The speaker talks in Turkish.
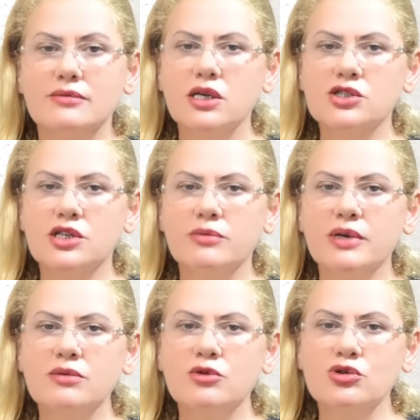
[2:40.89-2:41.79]
Keşke
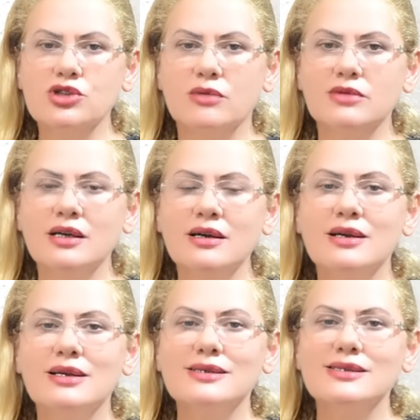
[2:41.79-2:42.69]
benim kocam da
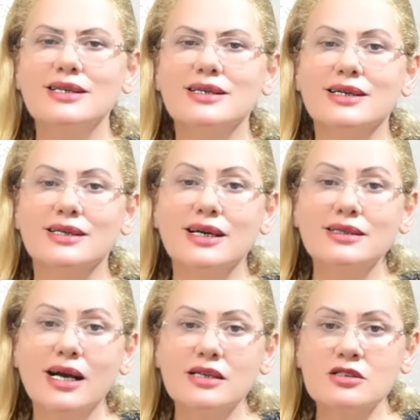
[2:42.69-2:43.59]
senin
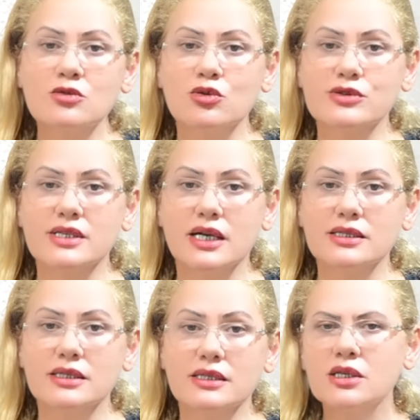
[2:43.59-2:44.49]
kadar nazik olsaydı.